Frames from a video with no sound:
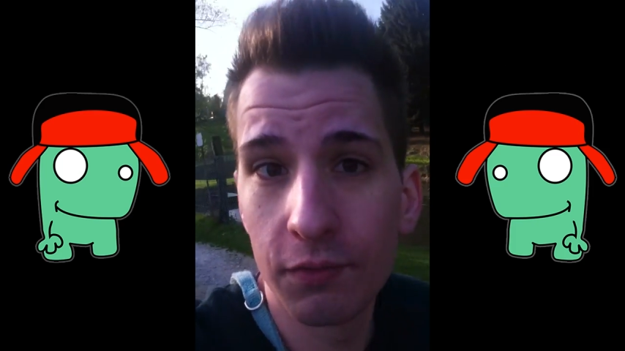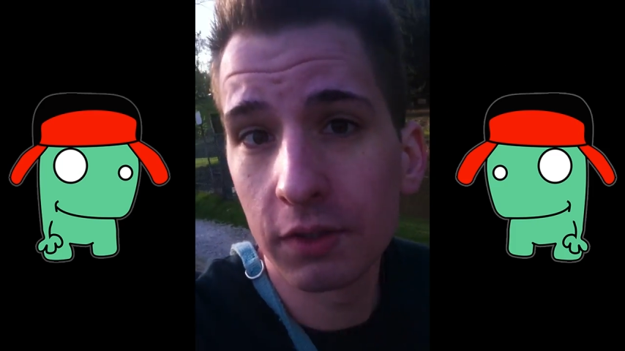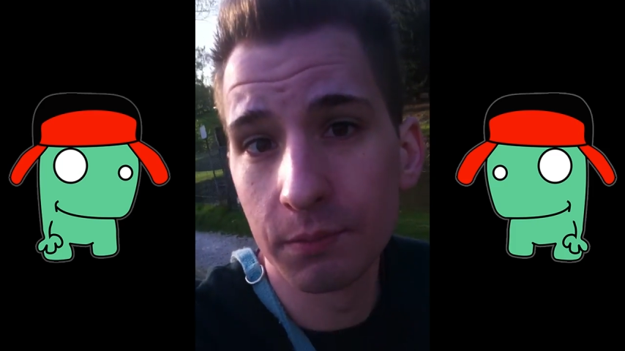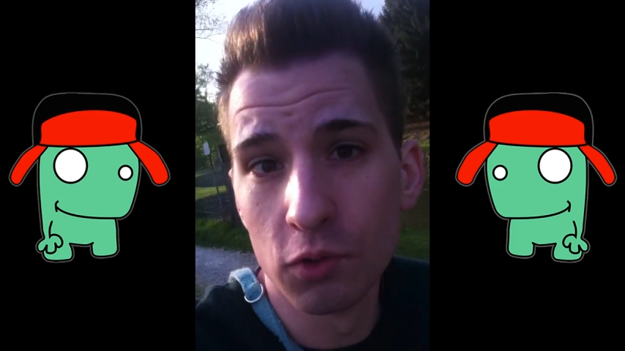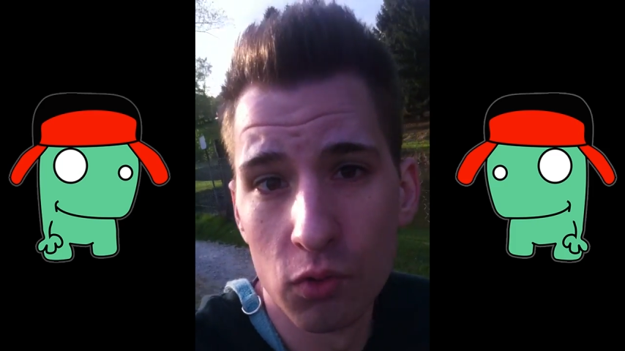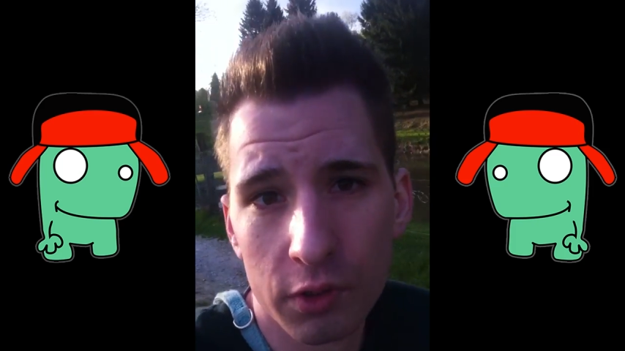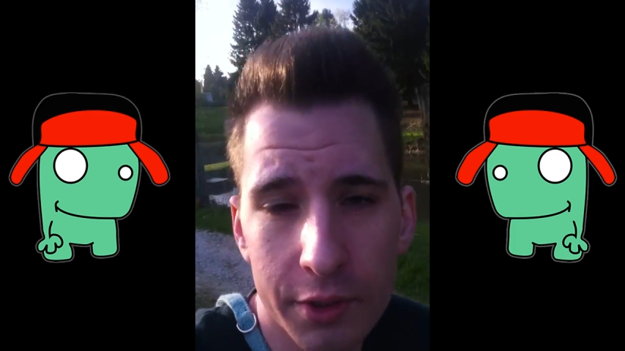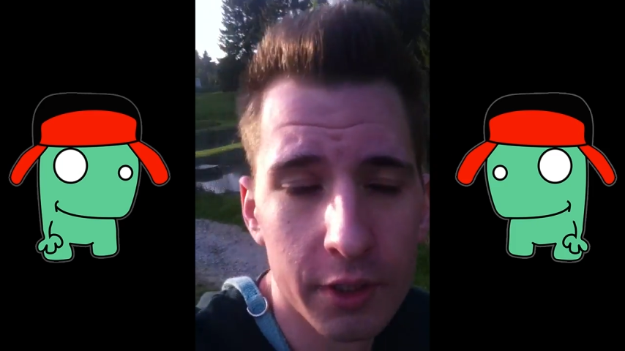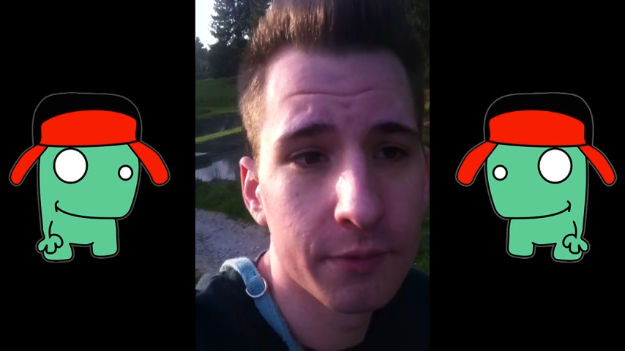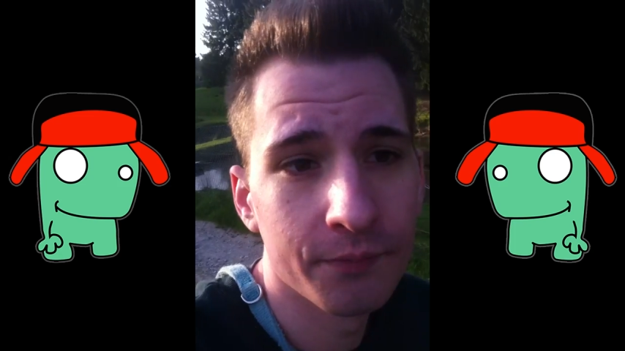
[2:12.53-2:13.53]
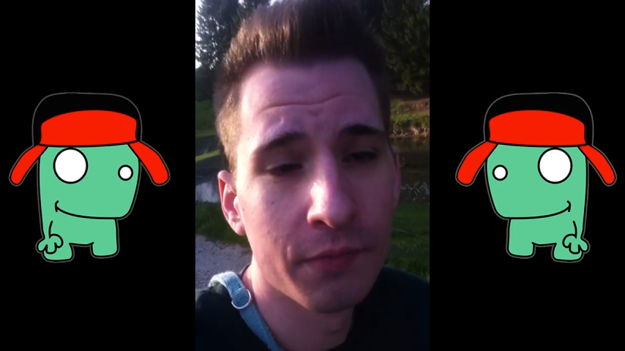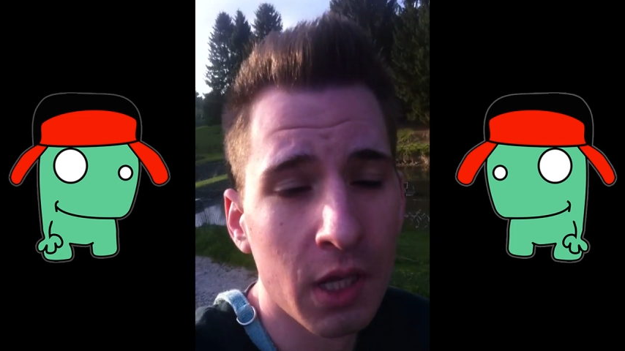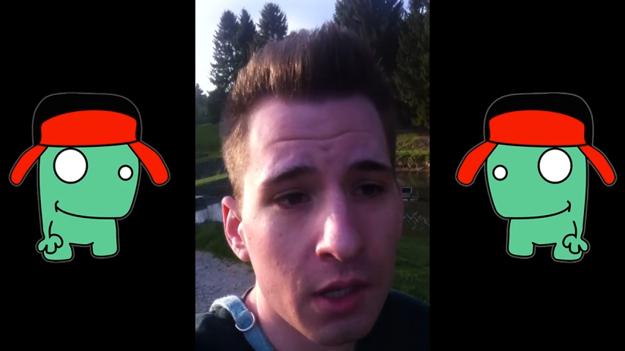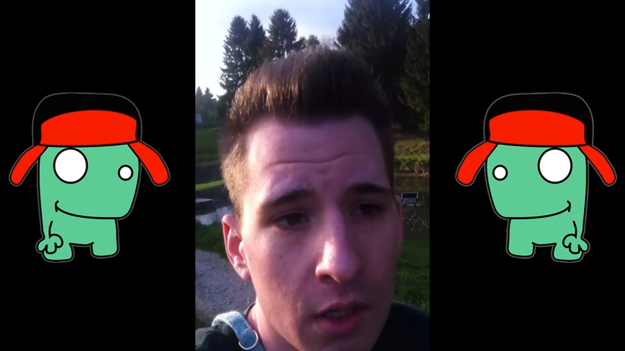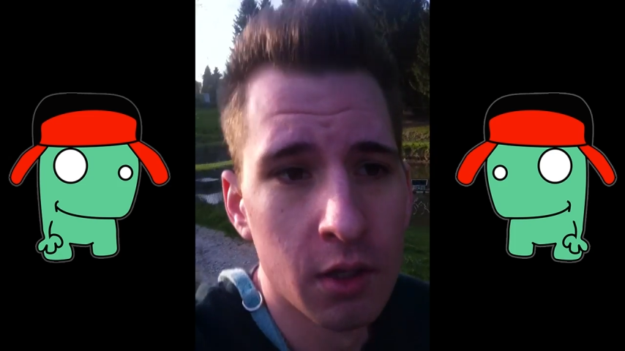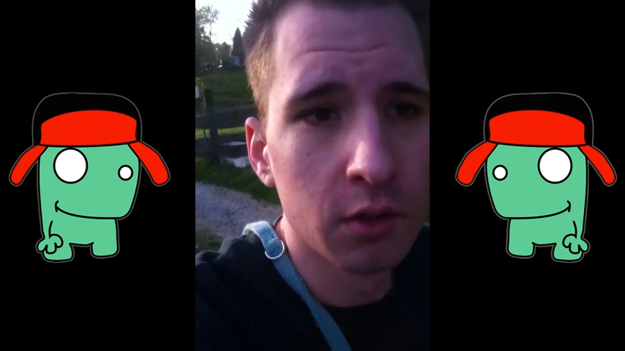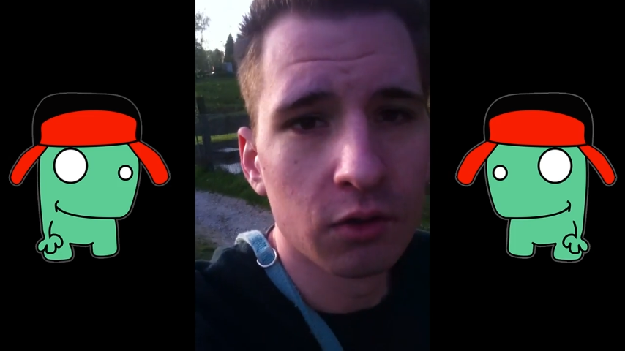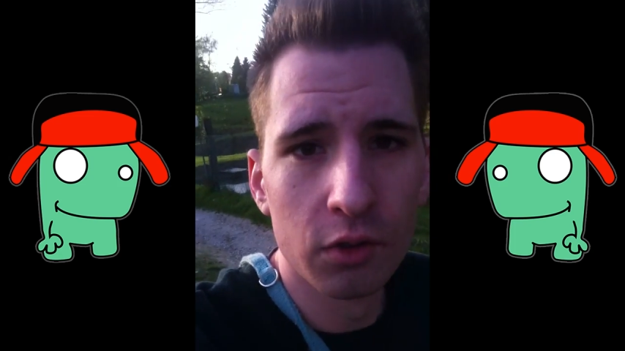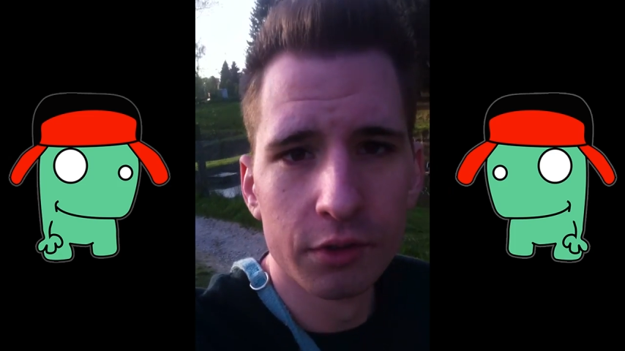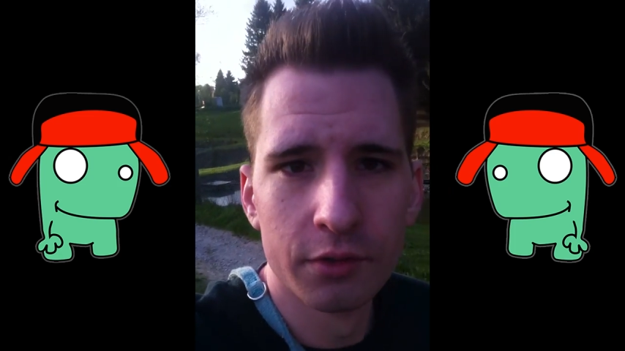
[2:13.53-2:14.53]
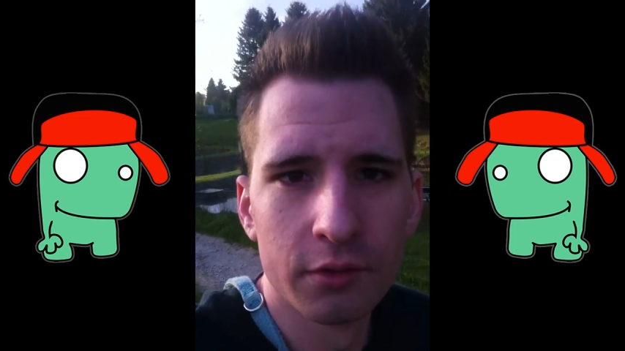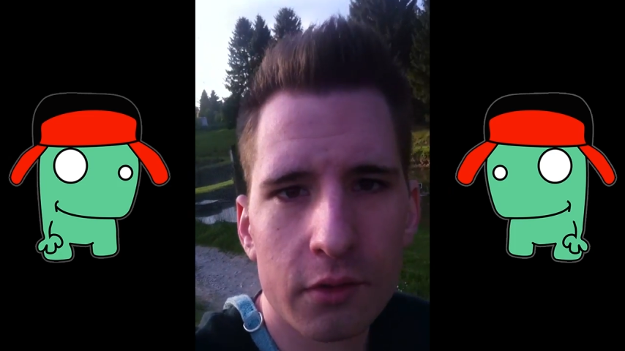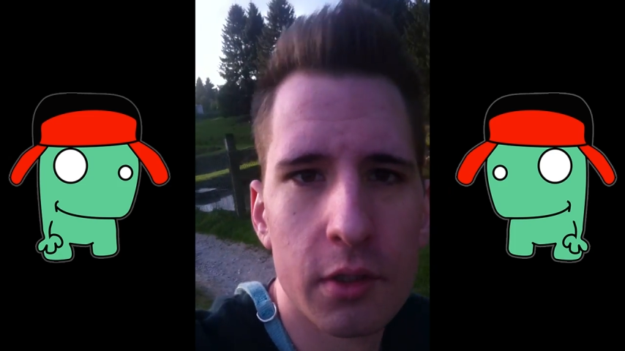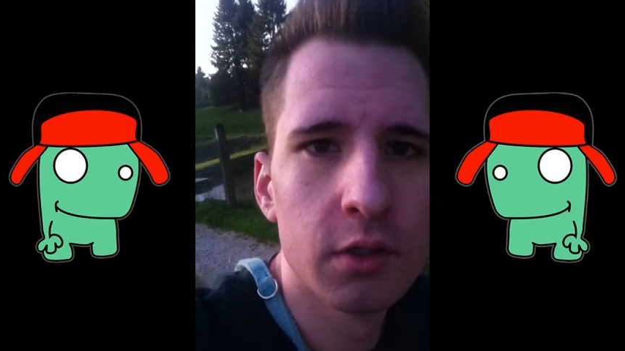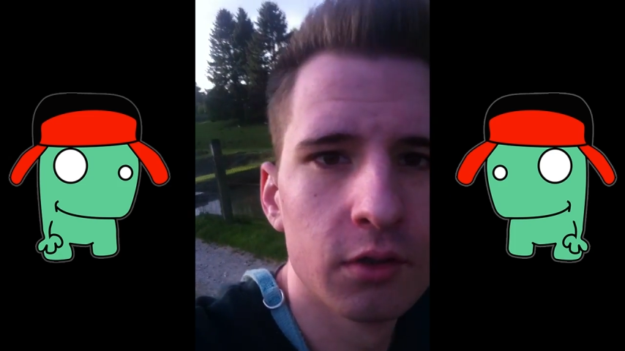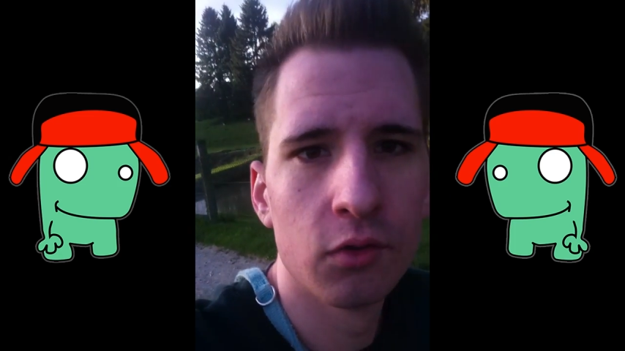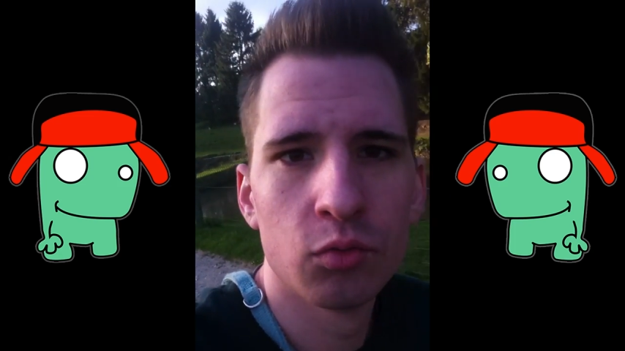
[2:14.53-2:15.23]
Ich werde es mir holen, ja. Und